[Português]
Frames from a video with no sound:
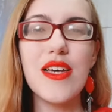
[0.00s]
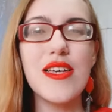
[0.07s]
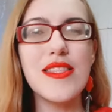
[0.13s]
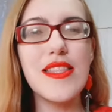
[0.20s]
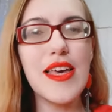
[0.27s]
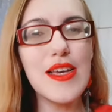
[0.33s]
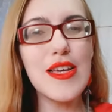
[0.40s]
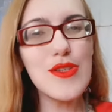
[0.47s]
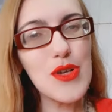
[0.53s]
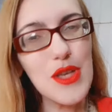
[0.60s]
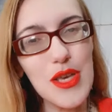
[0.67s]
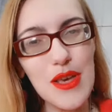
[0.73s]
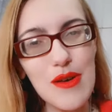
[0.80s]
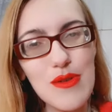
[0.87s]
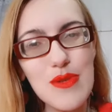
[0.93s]
deixo
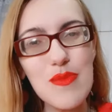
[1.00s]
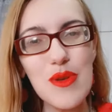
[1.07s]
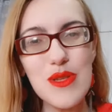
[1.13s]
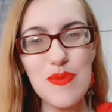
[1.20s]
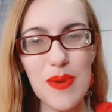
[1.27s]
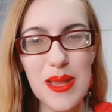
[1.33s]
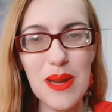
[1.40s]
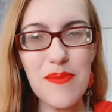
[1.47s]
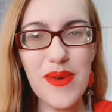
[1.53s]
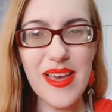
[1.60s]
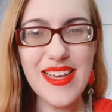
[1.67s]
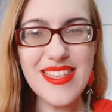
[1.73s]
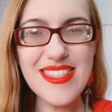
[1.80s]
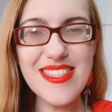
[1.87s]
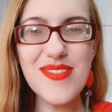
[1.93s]
aqui os meus
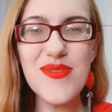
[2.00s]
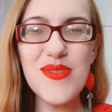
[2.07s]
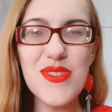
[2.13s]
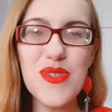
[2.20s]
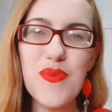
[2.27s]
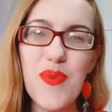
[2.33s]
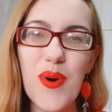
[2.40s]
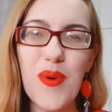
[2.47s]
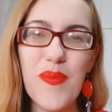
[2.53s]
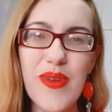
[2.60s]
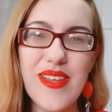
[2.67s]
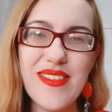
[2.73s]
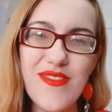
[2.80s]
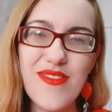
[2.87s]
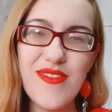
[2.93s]
parabéns. Tudo de bom
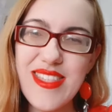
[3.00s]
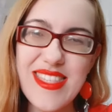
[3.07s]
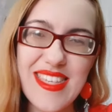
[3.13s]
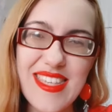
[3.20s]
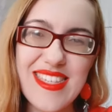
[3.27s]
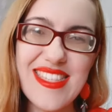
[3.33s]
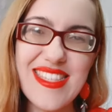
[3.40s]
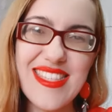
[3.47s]
para vocês.